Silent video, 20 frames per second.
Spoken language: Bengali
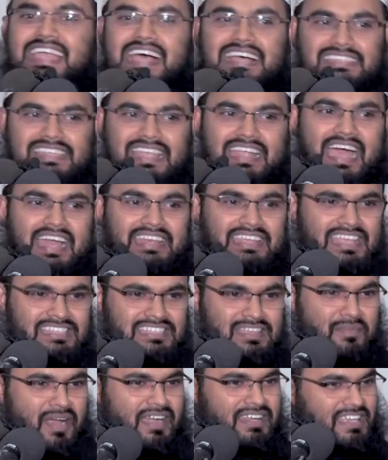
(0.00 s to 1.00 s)
সে আছে গাড়ি
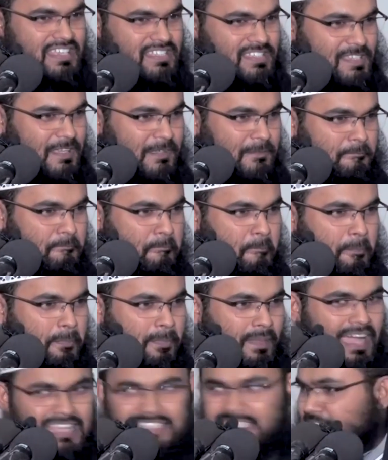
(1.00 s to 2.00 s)
আছে বাড়ি
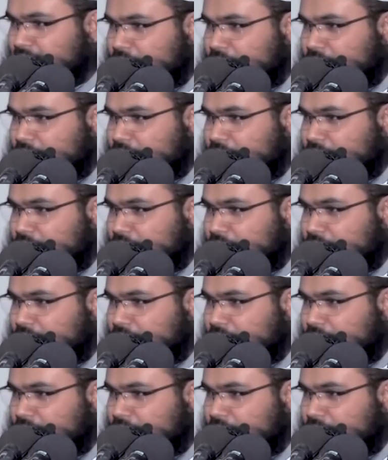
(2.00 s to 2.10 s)
আছে